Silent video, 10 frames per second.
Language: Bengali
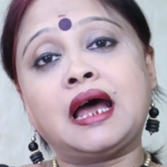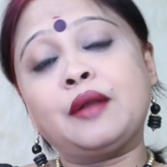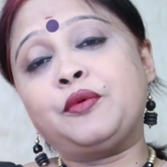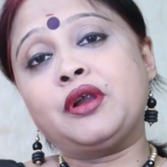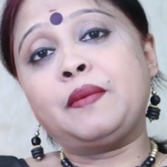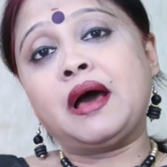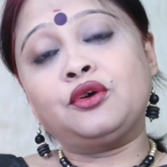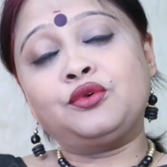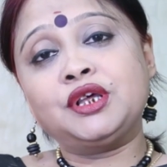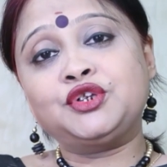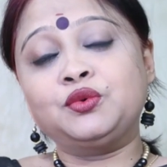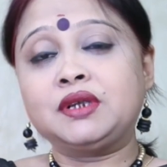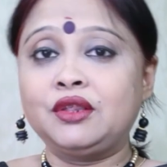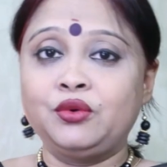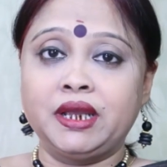তারপরে ভালো করে
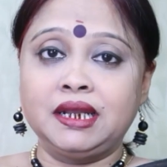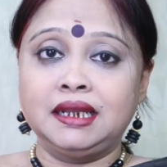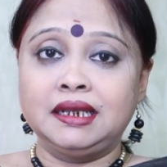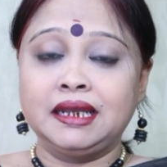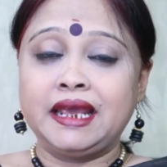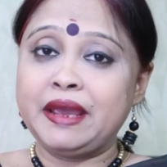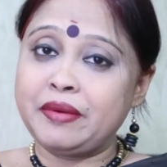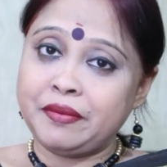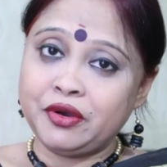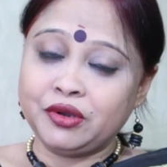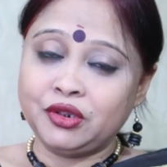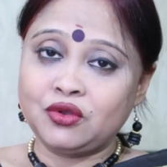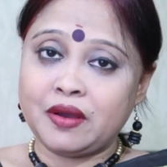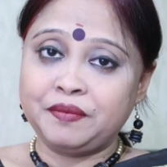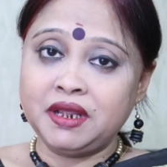চুলটা ধুয়ে নিন এভাবেও
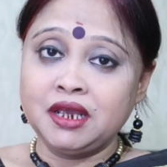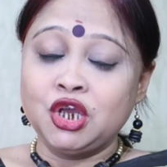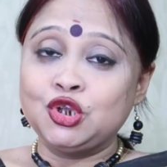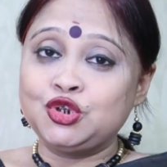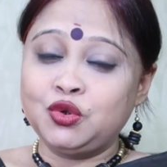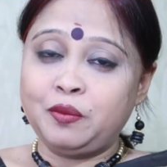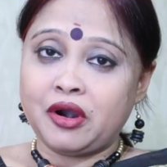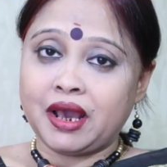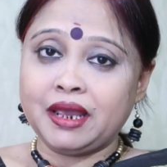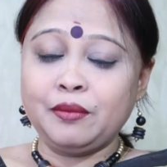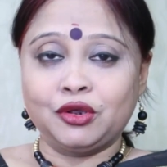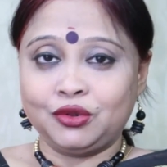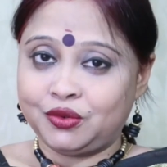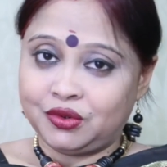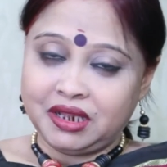কিন্তু আপনি চুল পড়াকে
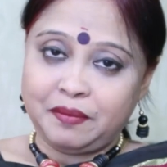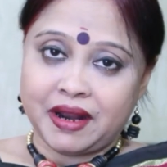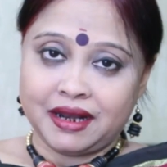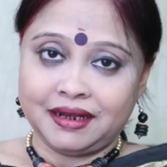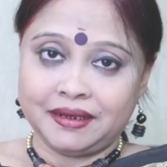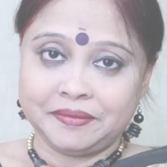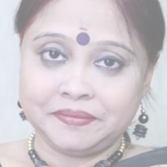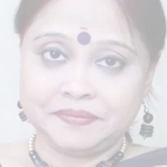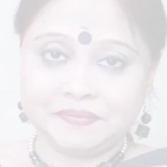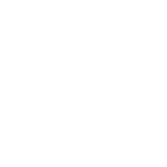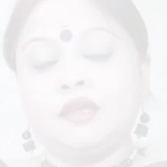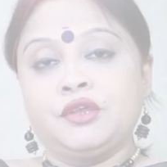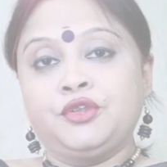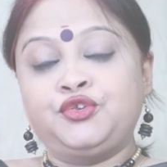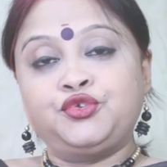বন্ধ করতে পারেন
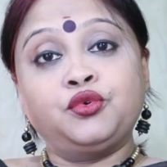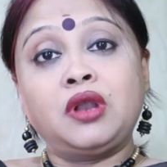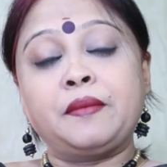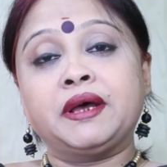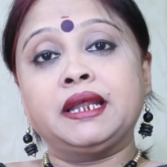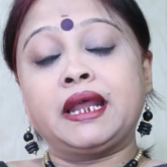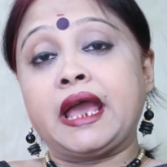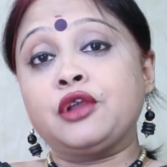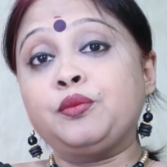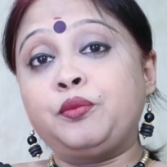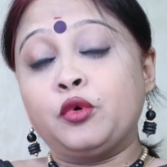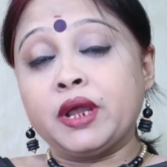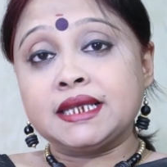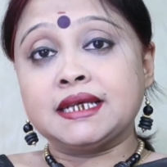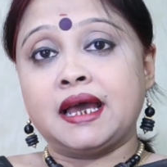চুল আমাদের কেন
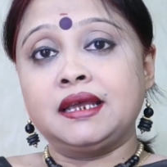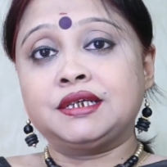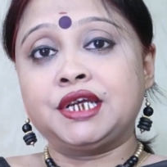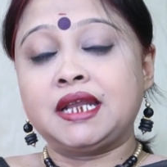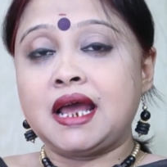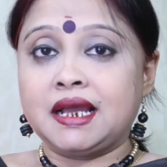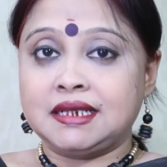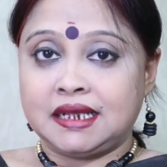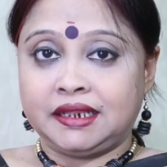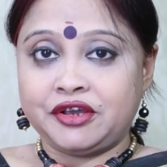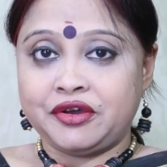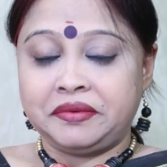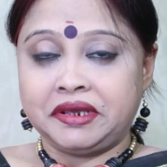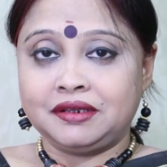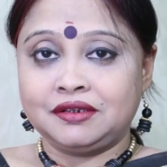পড়ে যায় সেটা আগে জানতে
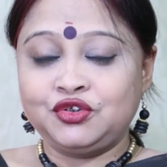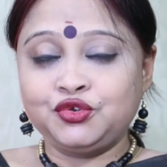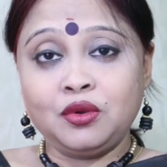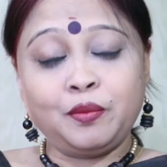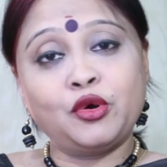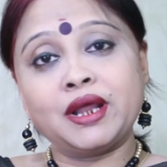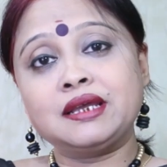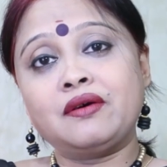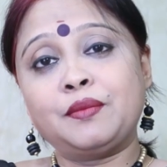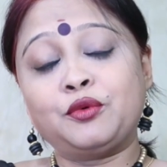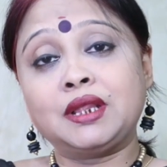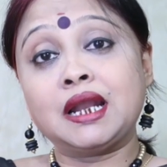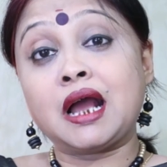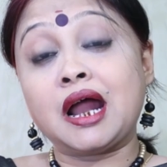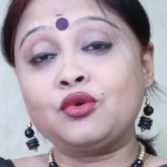হবে চুল পড়ে যাওয়ার
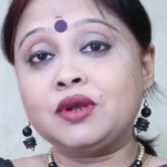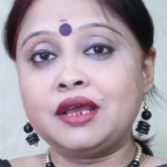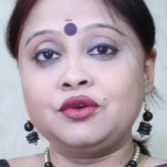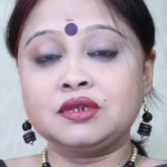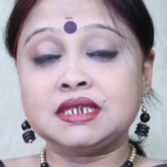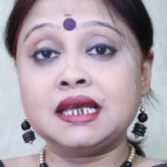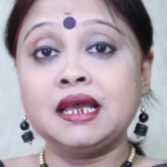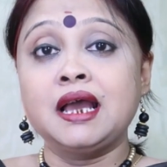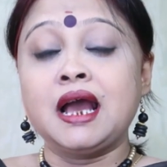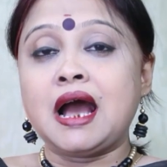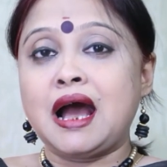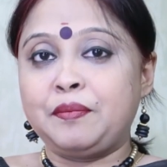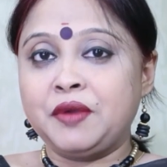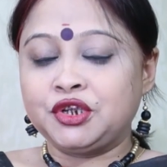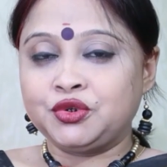প্রধান কারণটাই হচ্ছে
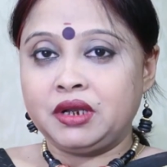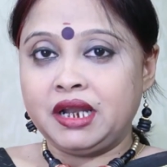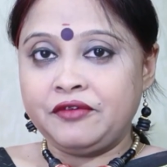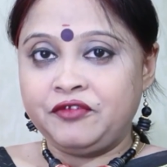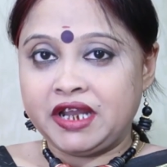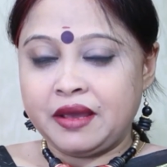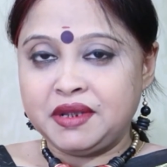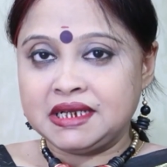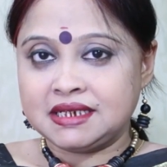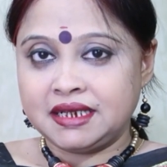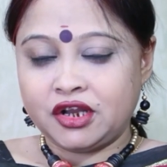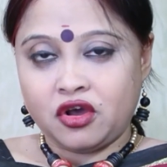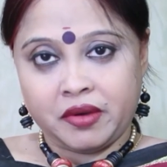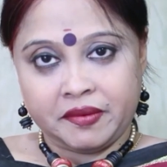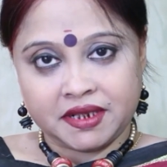আপনার শরীরে ভিটামিন সি এর
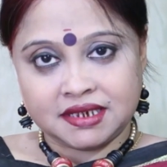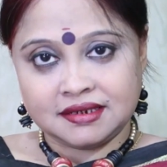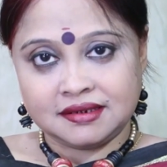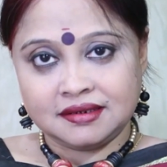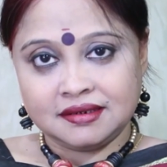অভাব আছে